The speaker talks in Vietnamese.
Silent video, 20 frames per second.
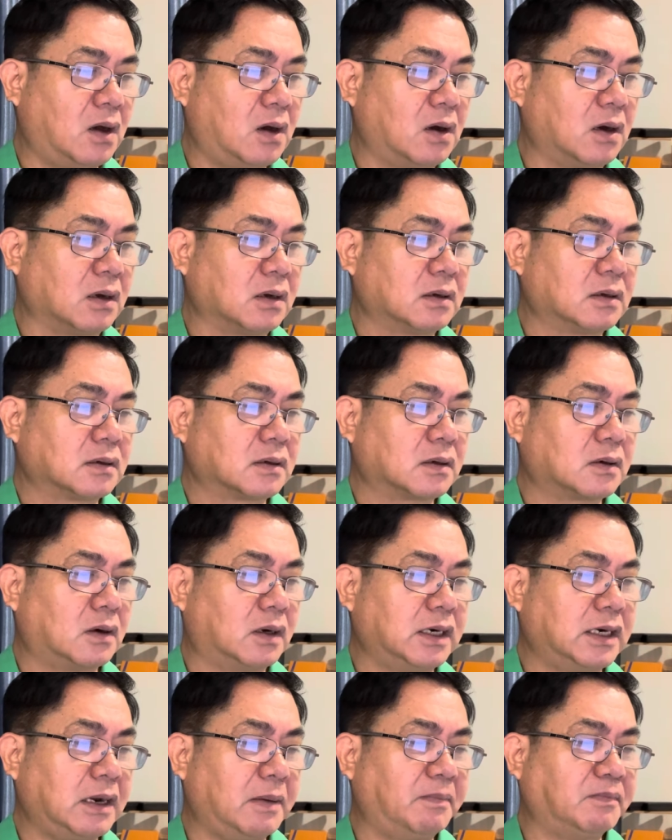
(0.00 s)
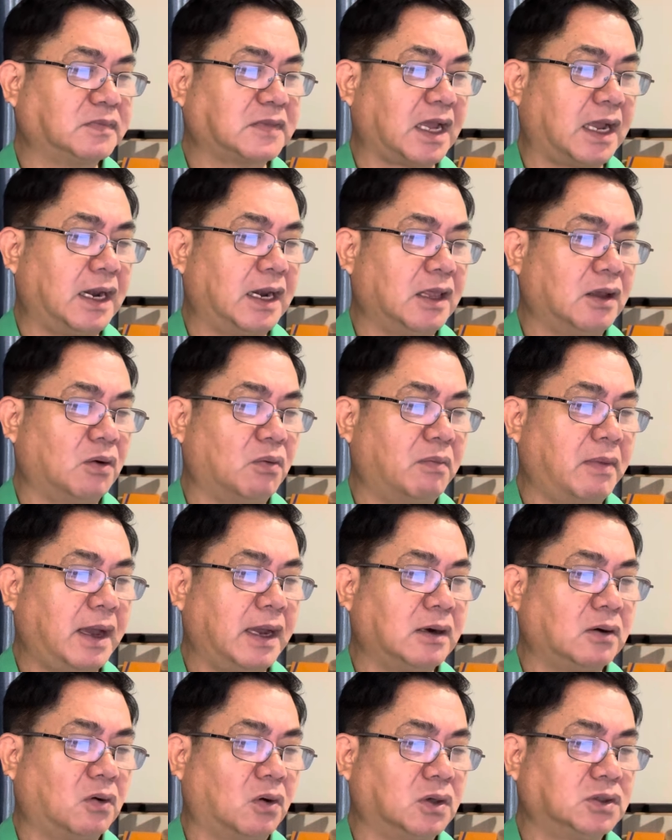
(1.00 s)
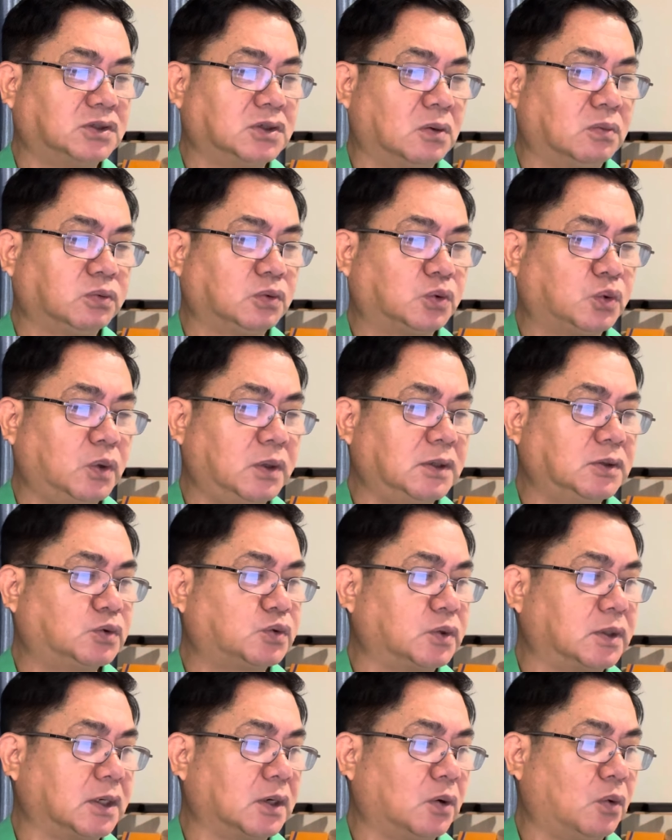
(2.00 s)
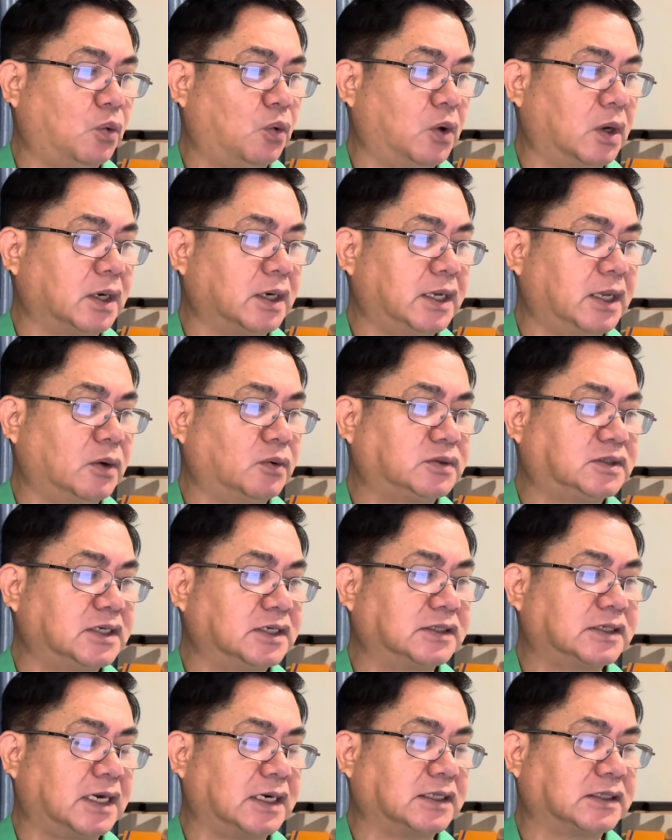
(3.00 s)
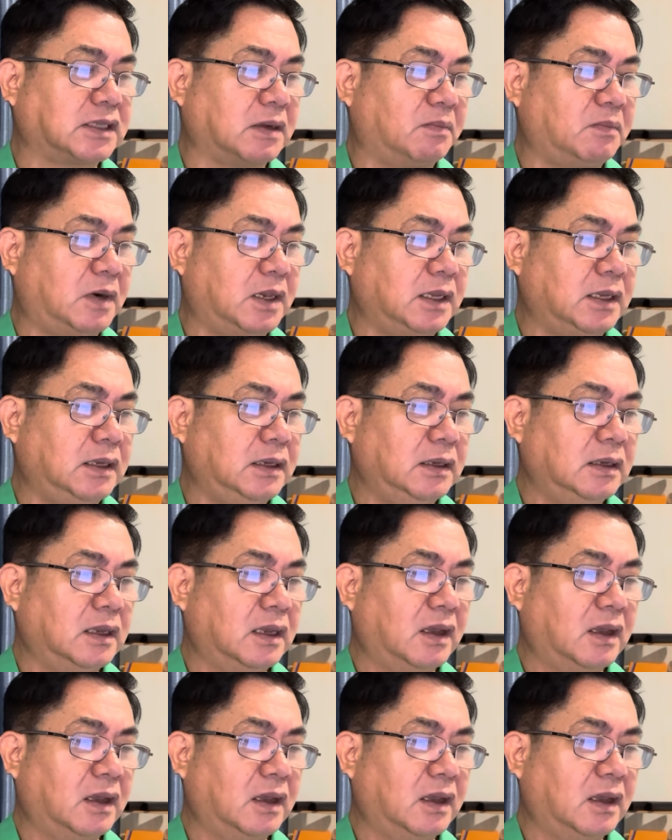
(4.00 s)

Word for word: .org có 5 tài liệu mang nội dung tuyên truyền luận điệu chiến tranh tâm lý,